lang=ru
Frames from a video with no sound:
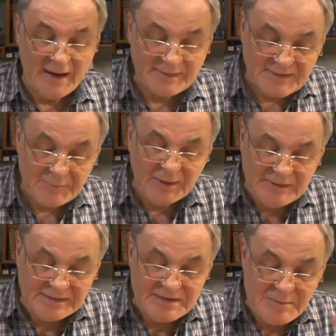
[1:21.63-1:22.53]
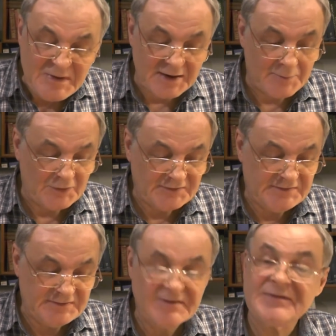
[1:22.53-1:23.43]
это дополнительные меры по
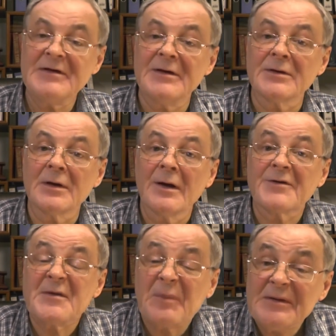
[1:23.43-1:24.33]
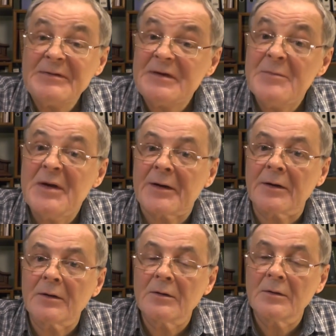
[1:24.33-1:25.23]
защите населения. Это дополнительные меры.